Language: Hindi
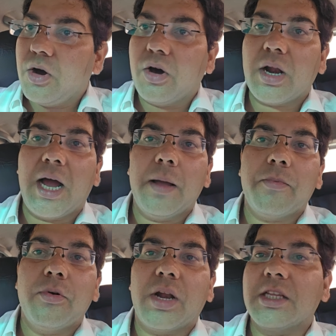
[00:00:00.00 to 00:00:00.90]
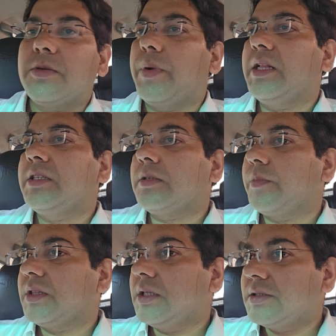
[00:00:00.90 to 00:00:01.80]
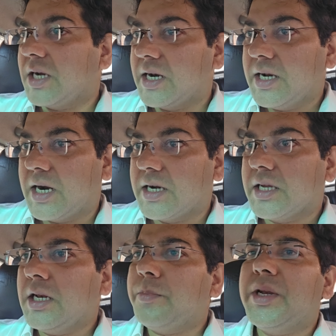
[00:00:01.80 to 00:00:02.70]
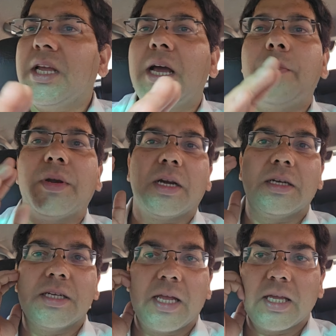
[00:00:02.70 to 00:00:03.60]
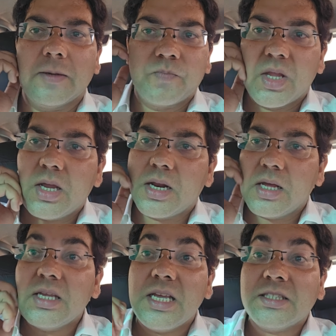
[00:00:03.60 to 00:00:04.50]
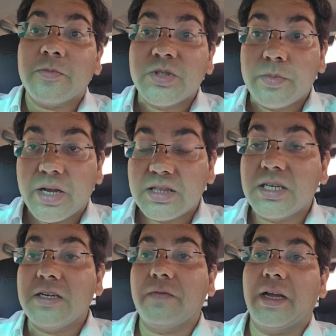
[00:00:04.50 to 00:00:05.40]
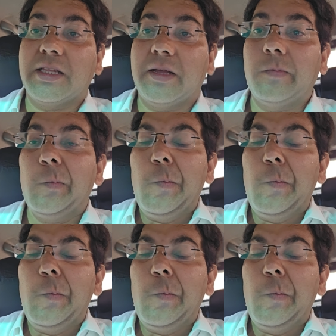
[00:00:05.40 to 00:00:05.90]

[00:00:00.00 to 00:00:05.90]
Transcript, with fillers: और आपको राज्यपाल से संबंधित सारे आर्टिकल अपने आप रट जाएंगे ठीक है ना ये सबसे बेहतरीन फायदा है